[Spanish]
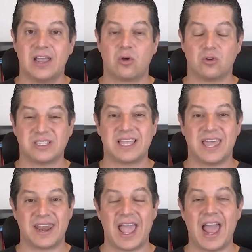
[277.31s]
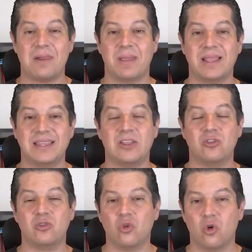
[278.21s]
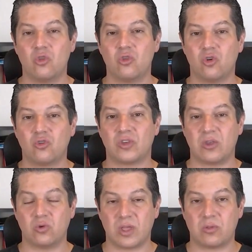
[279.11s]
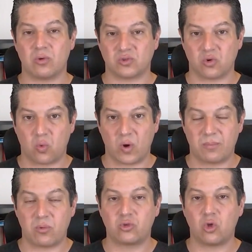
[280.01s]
cosas que realmente no nos ayudan a nuestro cuerpo,